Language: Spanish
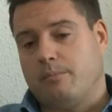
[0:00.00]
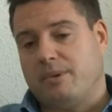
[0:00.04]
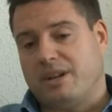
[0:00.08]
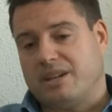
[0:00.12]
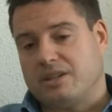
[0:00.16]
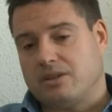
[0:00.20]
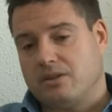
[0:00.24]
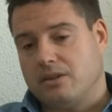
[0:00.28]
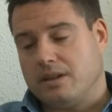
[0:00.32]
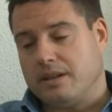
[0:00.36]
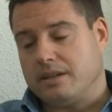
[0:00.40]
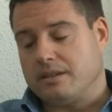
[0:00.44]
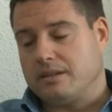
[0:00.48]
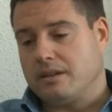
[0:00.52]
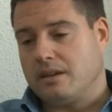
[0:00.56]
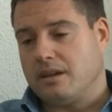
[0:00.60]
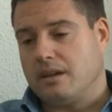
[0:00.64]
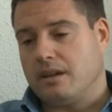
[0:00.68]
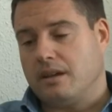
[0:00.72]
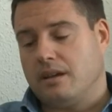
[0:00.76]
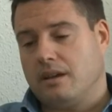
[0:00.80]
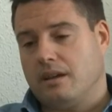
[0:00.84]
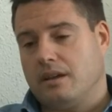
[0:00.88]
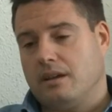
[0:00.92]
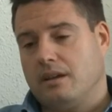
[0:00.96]
personas
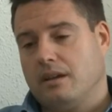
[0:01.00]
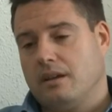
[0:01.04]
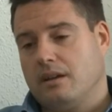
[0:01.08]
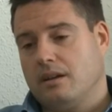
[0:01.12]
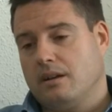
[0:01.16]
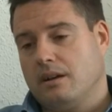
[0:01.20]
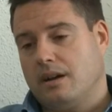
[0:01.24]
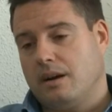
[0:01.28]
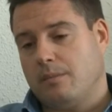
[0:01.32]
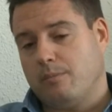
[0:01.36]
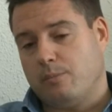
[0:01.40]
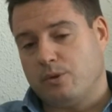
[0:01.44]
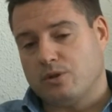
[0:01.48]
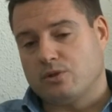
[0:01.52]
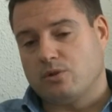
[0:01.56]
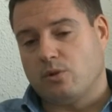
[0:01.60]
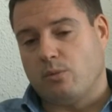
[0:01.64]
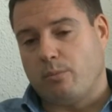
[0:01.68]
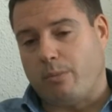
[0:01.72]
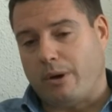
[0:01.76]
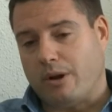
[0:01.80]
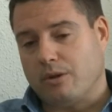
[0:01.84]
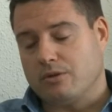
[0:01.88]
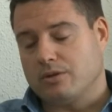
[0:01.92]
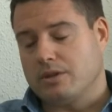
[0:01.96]
que han puesto
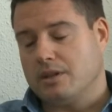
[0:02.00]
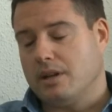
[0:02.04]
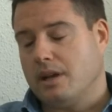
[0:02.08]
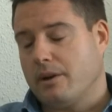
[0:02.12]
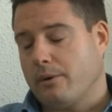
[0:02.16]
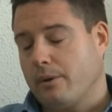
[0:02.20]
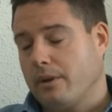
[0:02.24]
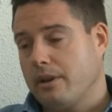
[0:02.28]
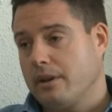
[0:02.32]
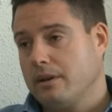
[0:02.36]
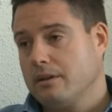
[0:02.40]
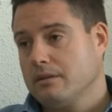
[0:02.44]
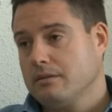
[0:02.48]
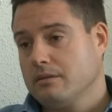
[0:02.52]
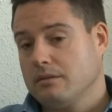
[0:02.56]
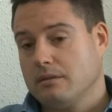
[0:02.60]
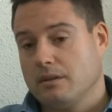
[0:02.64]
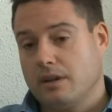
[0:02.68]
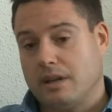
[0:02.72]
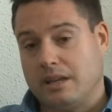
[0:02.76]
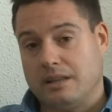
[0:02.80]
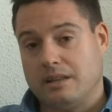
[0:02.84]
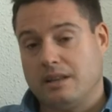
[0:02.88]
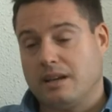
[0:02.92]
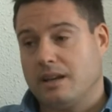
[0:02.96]
palos en la rueda
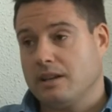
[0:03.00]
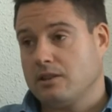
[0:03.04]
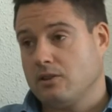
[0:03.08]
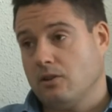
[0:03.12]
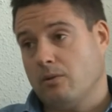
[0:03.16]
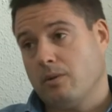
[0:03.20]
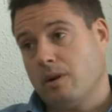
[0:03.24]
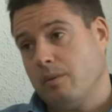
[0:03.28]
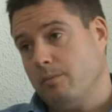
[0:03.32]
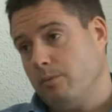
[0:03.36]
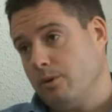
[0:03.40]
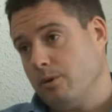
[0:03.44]
gente que sobra en